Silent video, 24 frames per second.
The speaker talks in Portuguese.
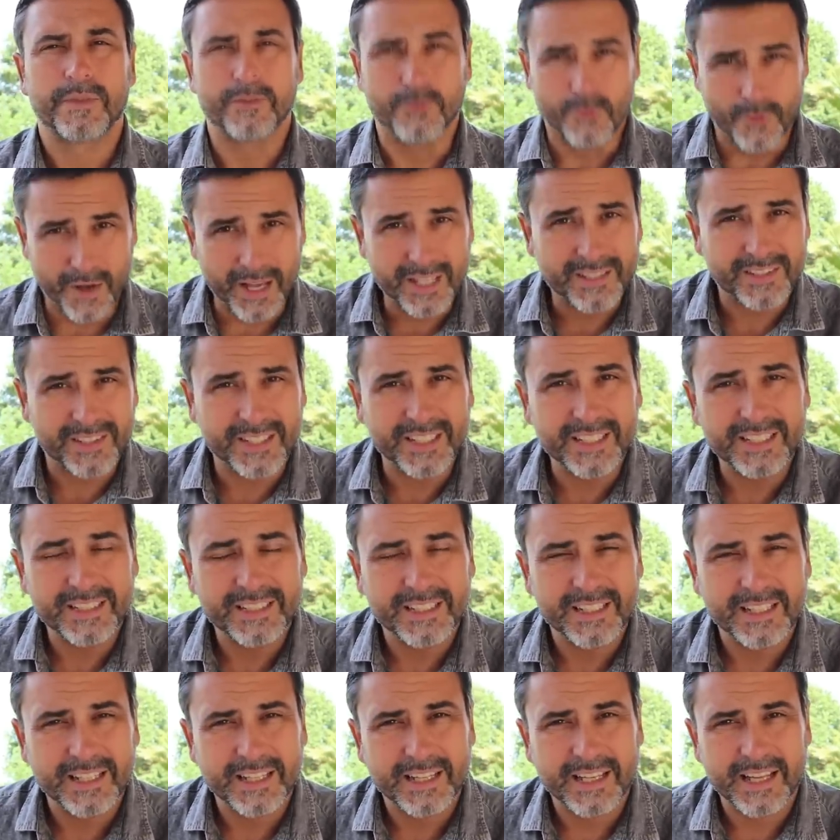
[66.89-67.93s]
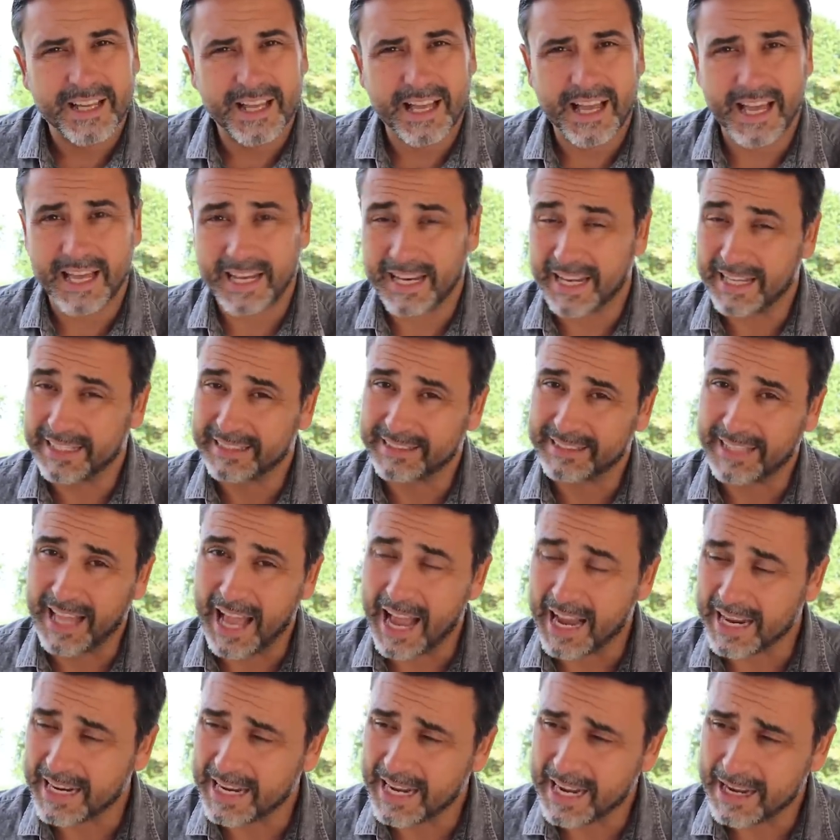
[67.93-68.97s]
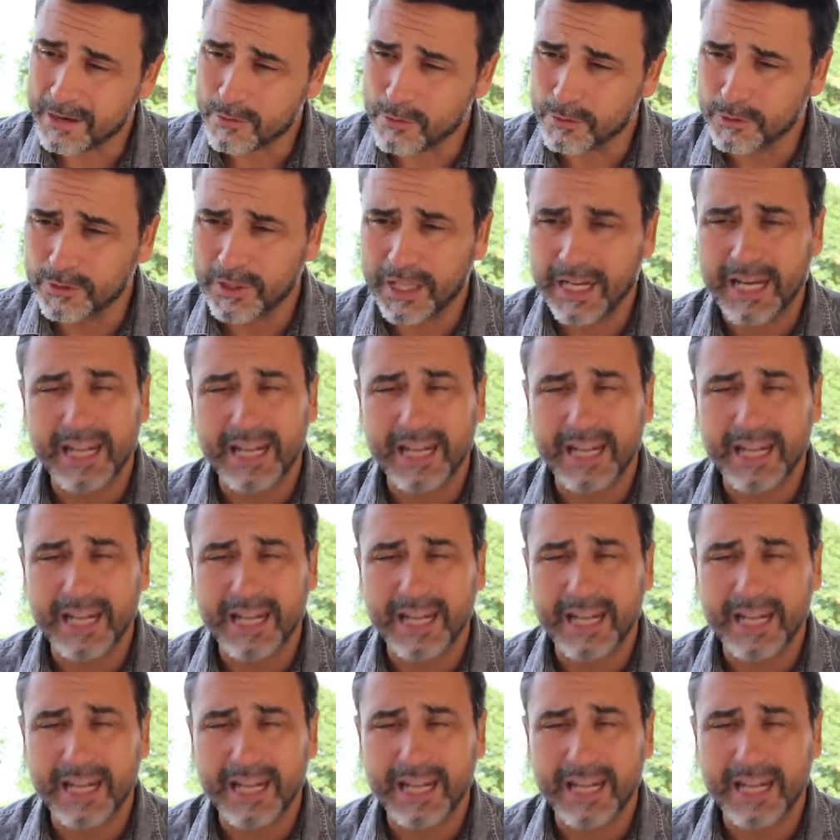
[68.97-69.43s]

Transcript: Não é assim? Ela ataca quando